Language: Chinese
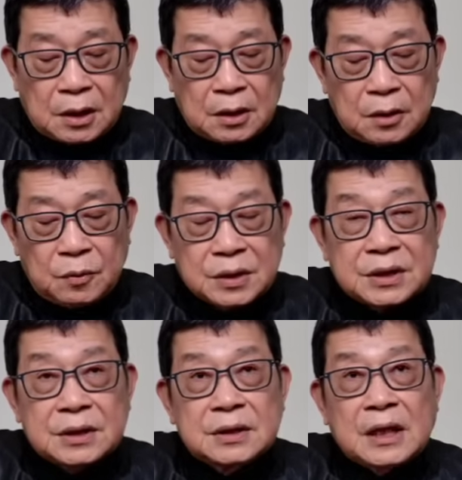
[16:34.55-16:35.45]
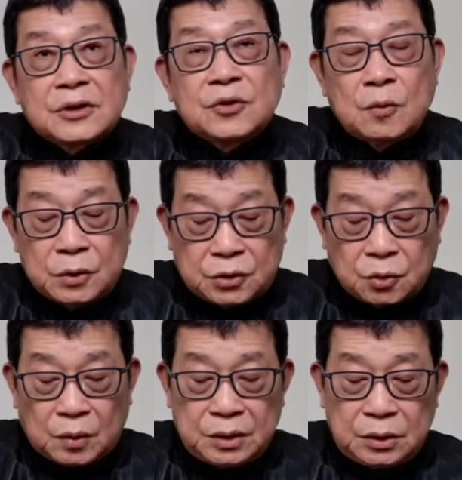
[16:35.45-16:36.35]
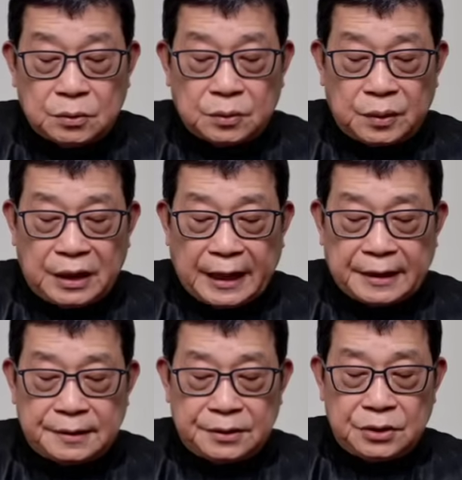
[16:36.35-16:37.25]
俄罗斯，让中国左右为难，